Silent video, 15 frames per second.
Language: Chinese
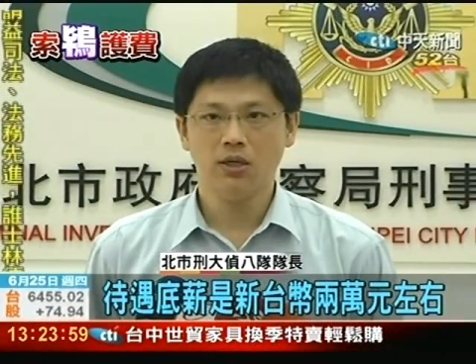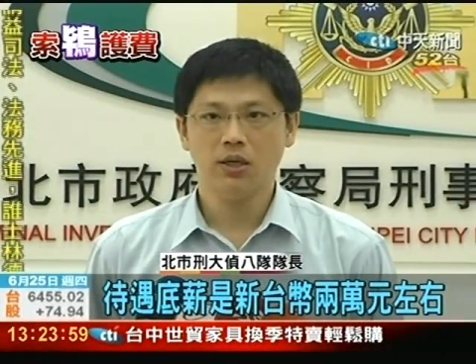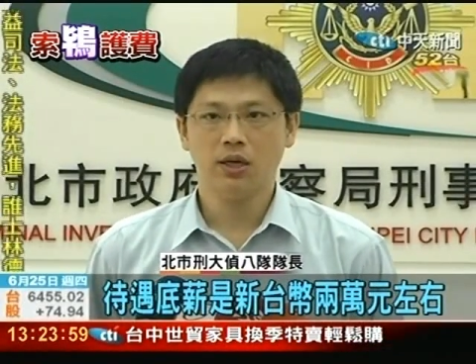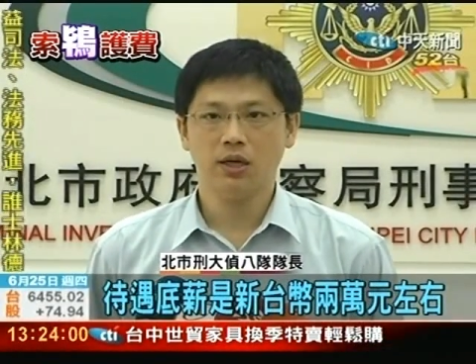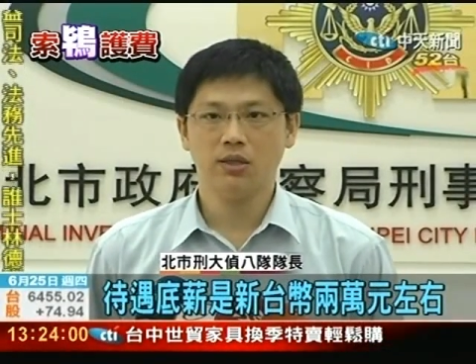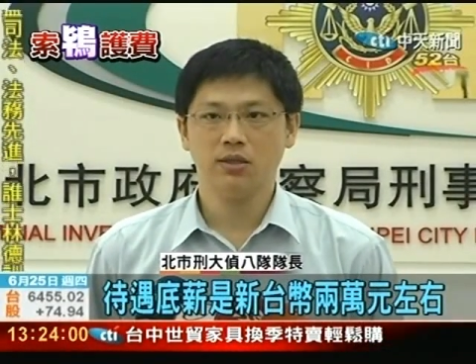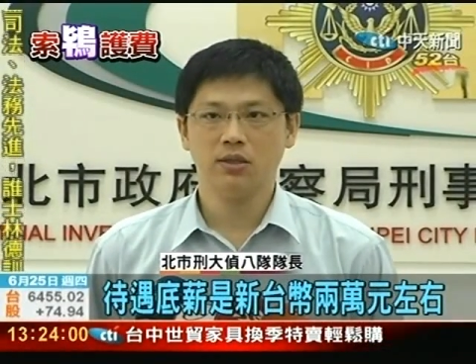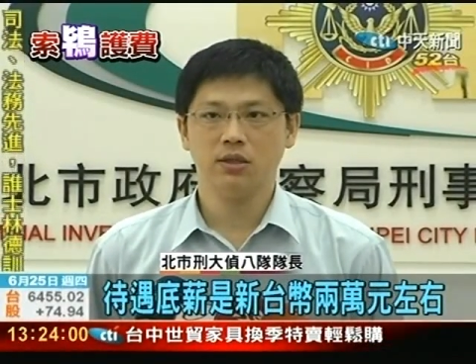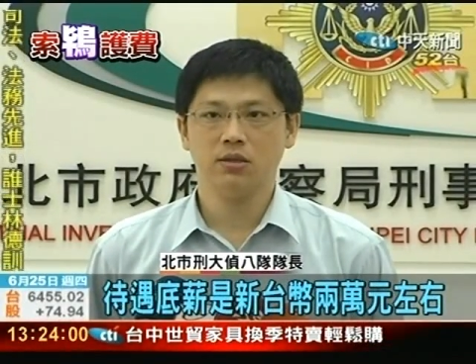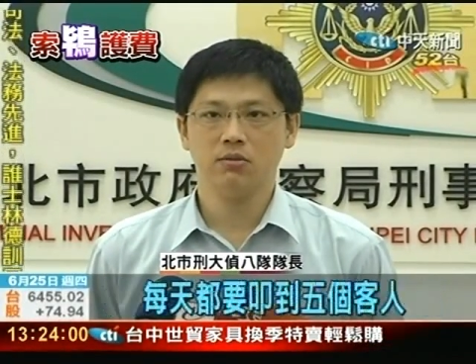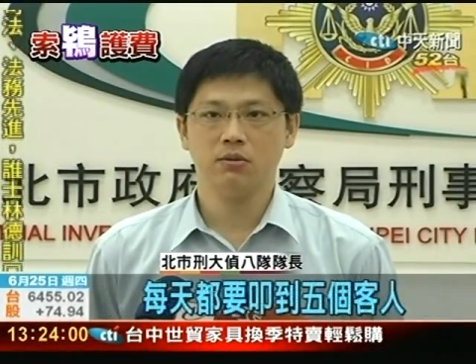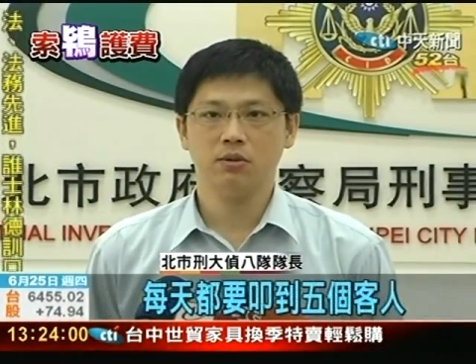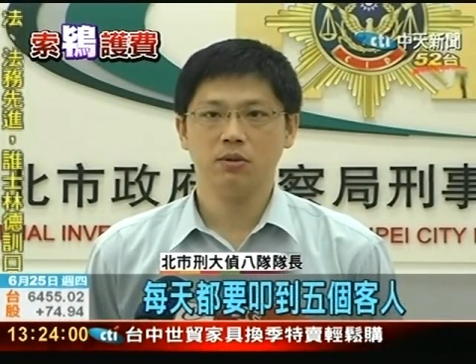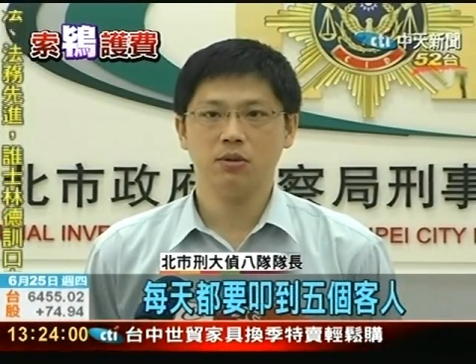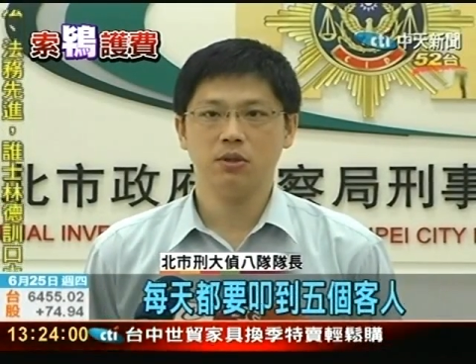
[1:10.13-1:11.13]
那只
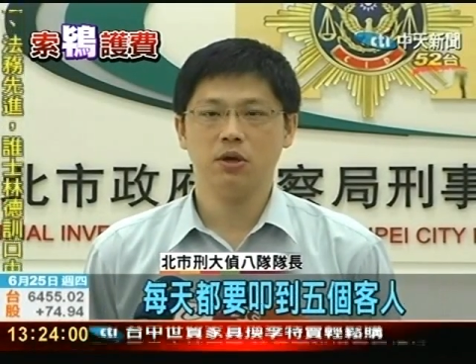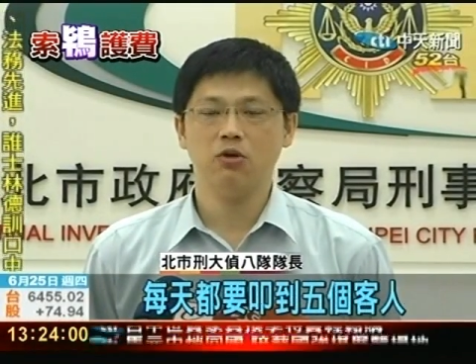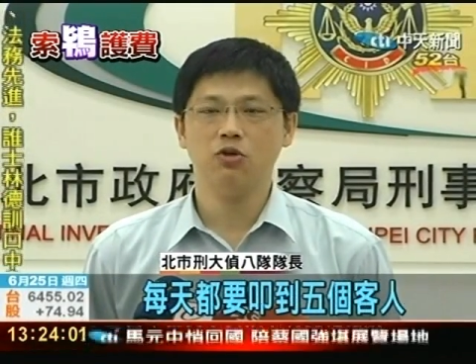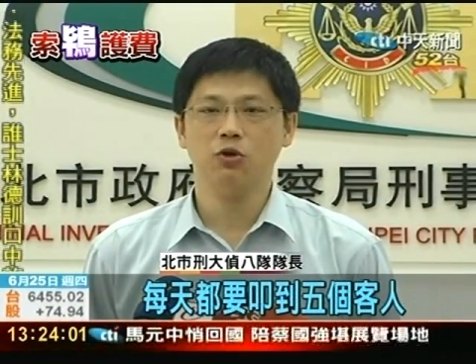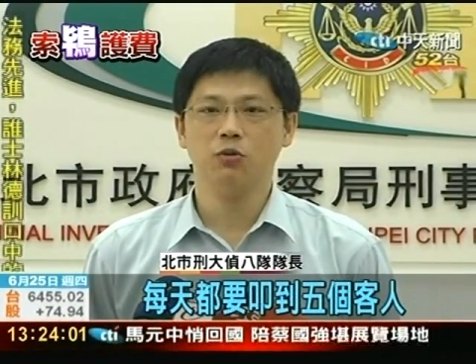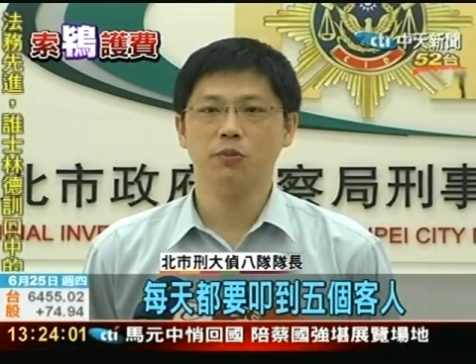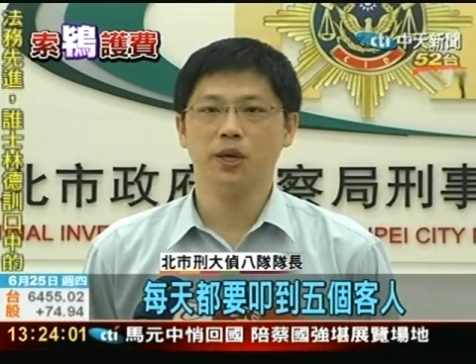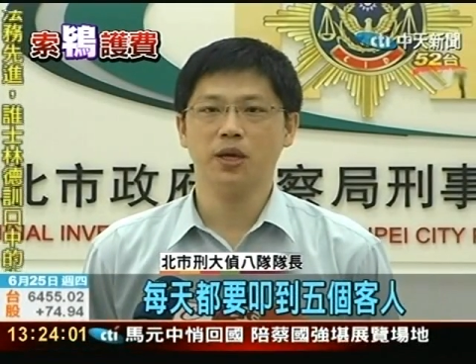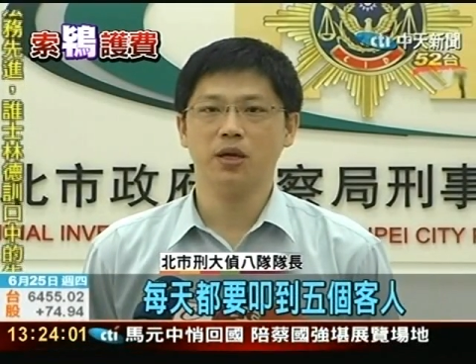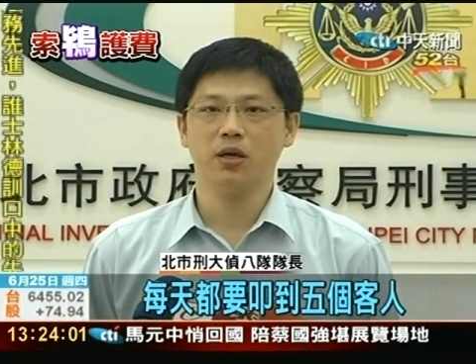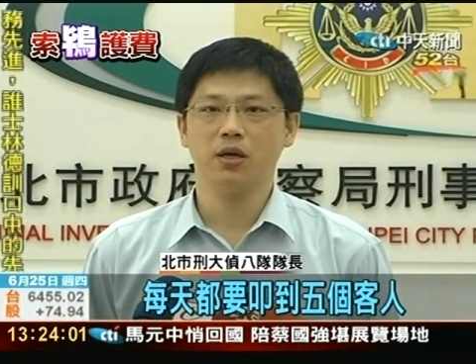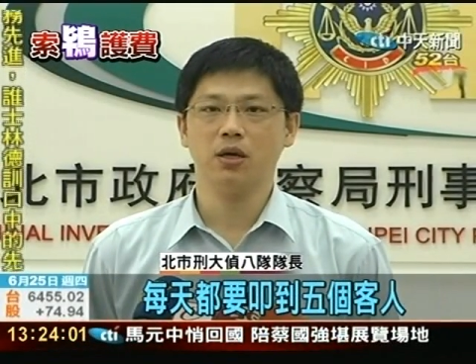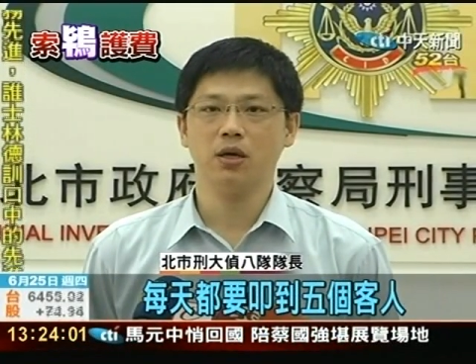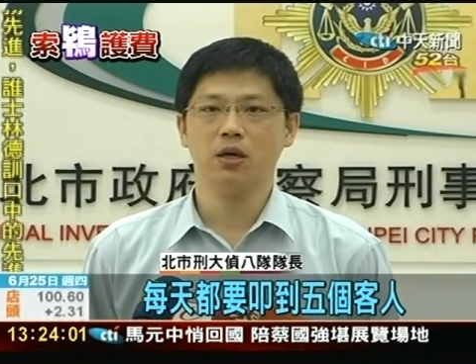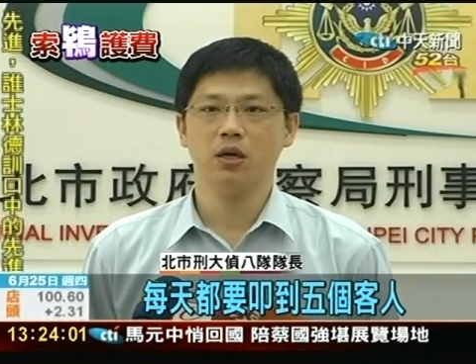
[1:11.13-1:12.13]
要求每
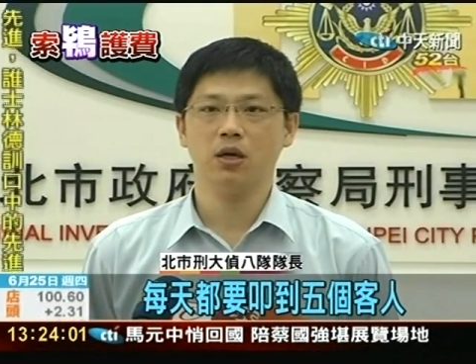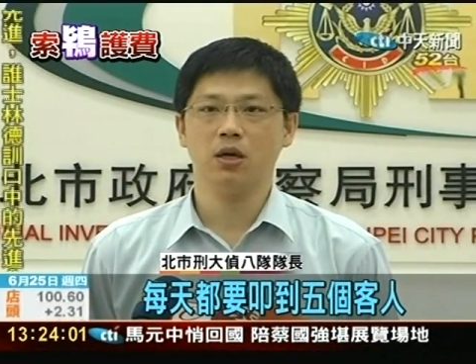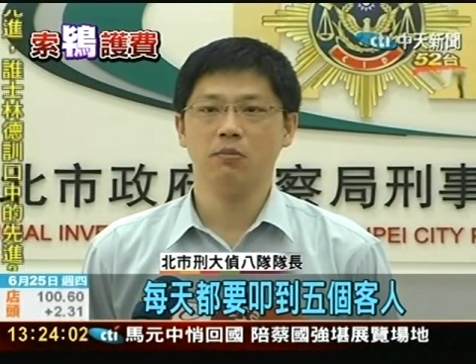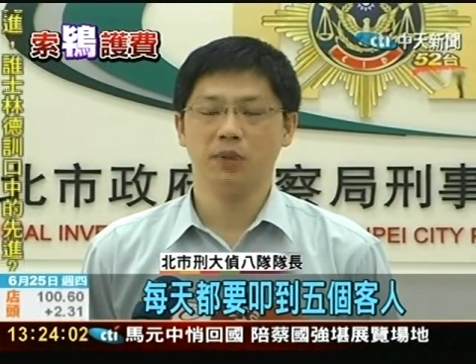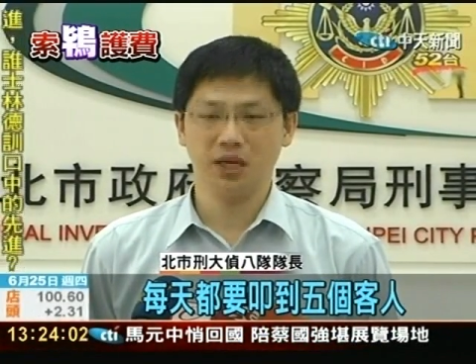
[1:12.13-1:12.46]
个